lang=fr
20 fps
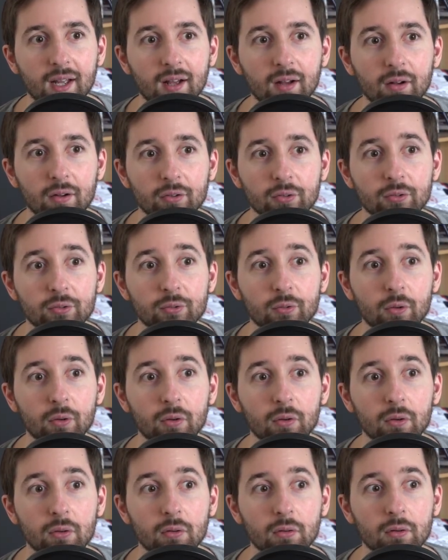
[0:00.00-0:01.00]
euh, sur
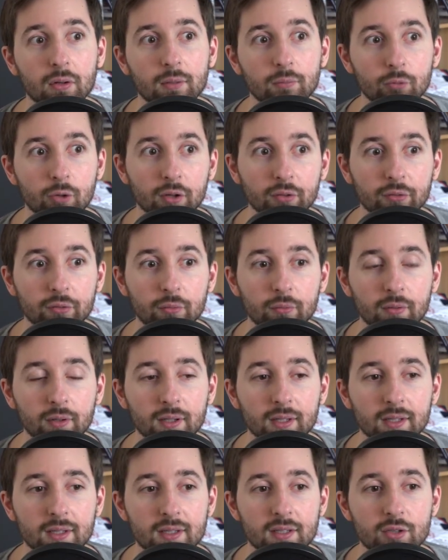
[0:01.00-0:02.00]
euh, l'émulation
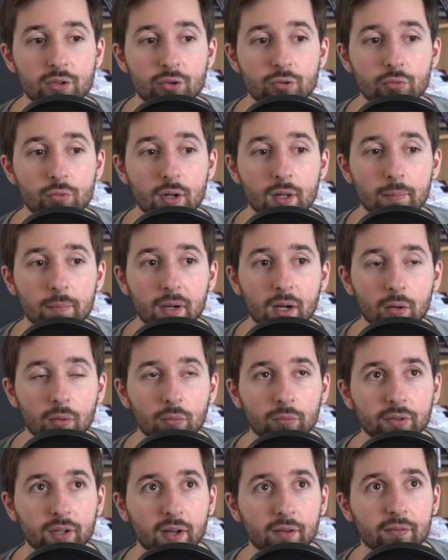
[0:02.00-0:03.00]
et qui jouait par
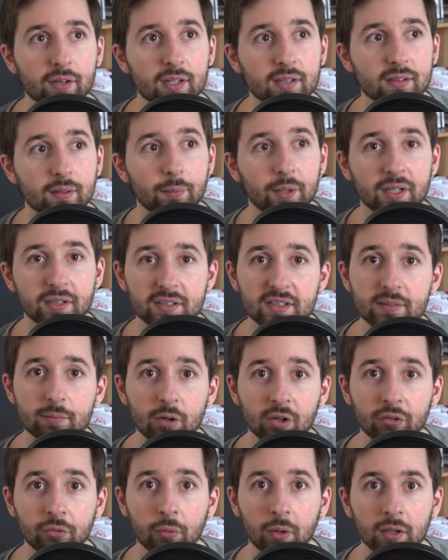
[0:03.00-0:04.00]
contre avec sa manette
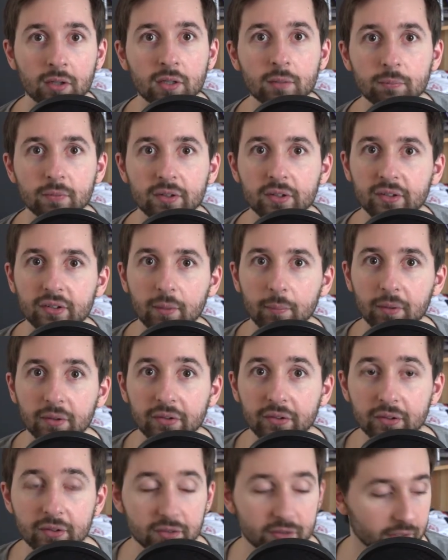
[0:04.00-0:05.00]
Xbox One et il me disait que ça
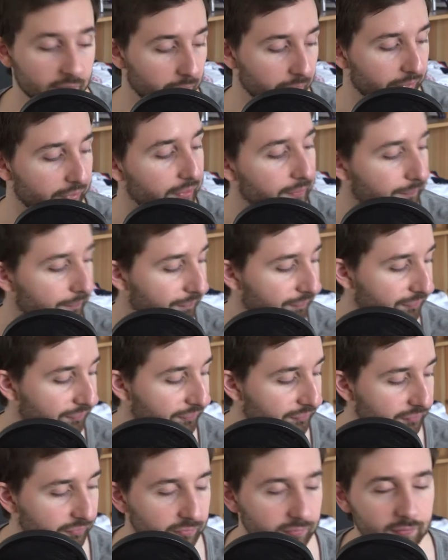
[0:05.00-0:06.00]
passait nickel aussi.
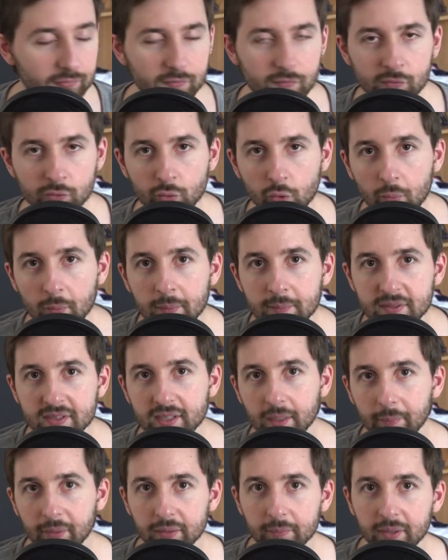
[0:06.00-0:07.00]
même si
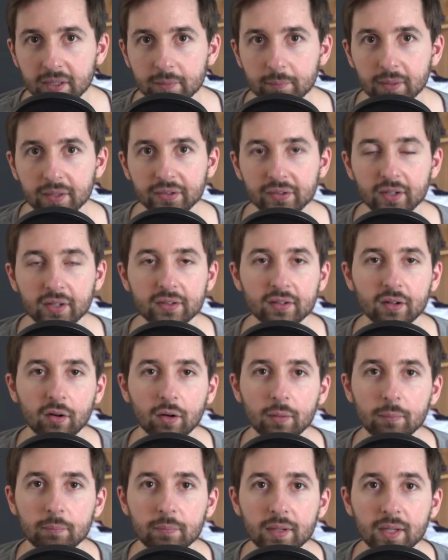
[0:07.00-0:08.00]
t'as pas une manette PS4, il y a quand
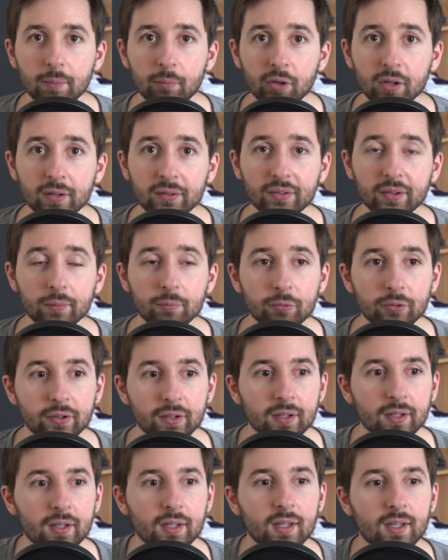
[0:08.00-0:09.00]
même bien moyen de
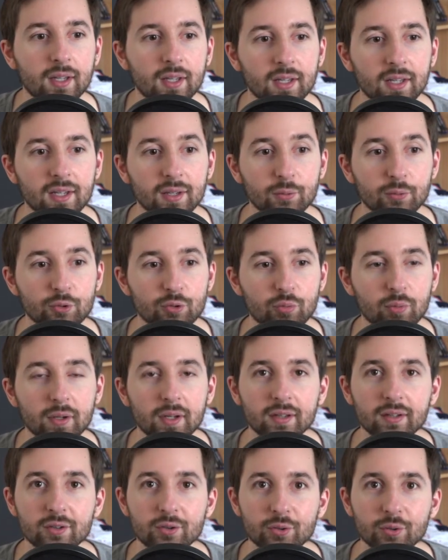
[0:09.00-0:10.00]
s'amuser et de jouer
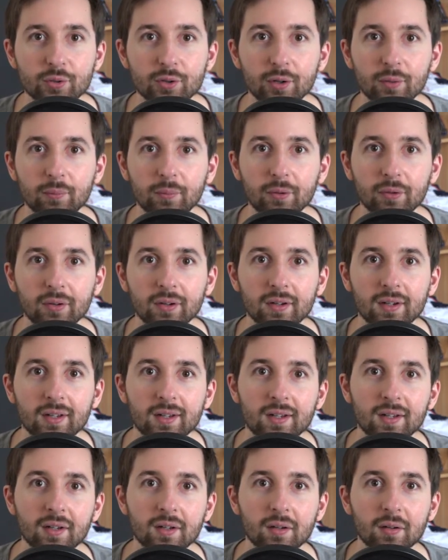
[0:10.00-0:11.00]
à des jeux comme
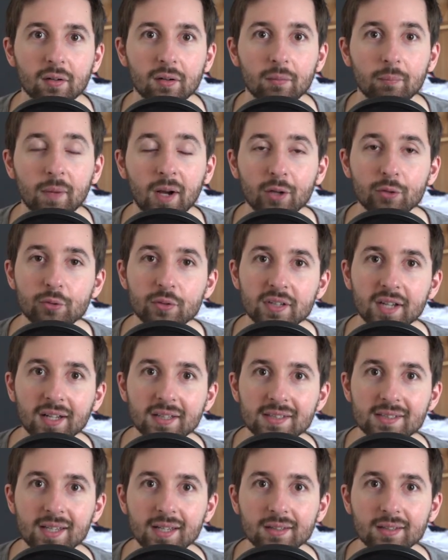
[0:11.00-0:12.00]
Mario Kart
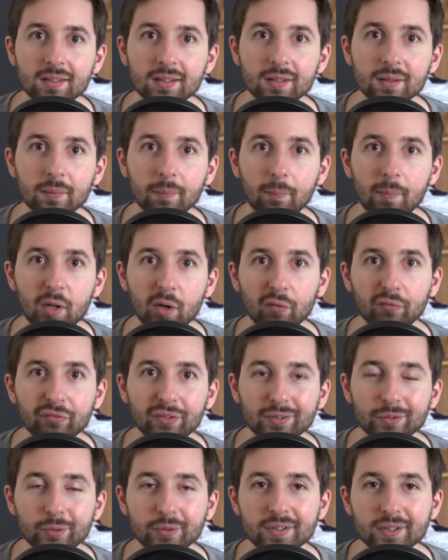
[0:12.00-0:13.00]
7, mais
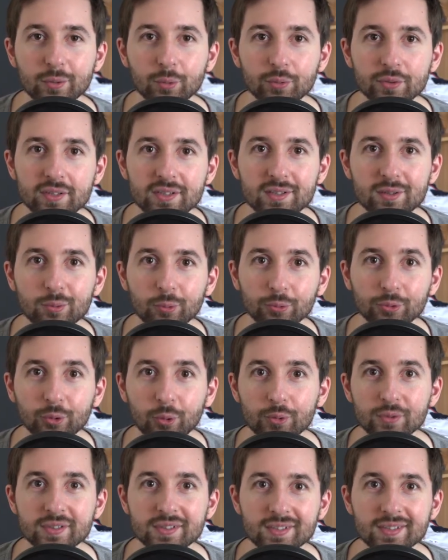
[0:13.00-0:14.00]
enfin dans des conditions
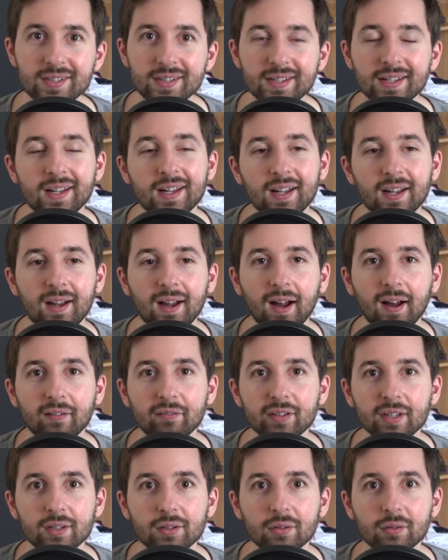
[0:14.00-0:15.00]
trop stylées
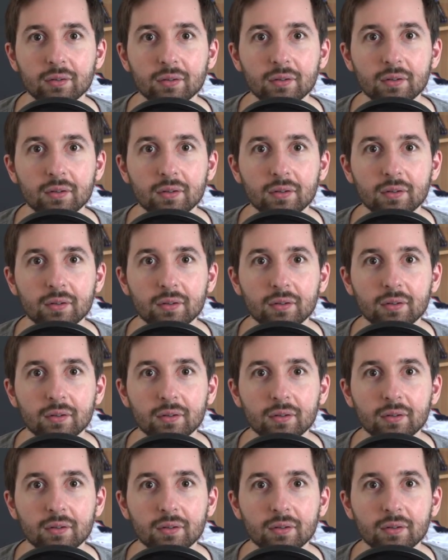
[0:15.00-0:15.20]
avec